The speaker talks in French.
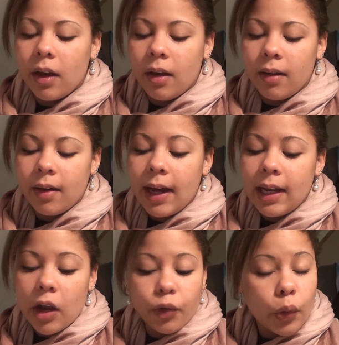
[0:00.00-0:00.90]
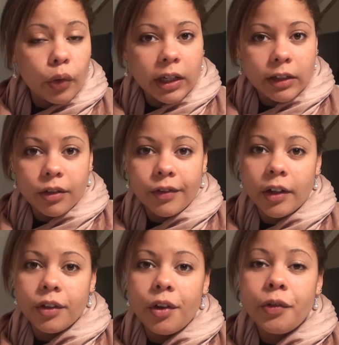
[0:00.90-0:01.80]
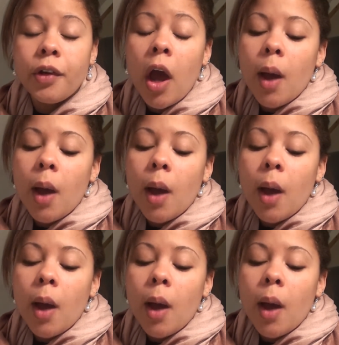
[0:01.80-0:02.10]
elle est à 1,89€.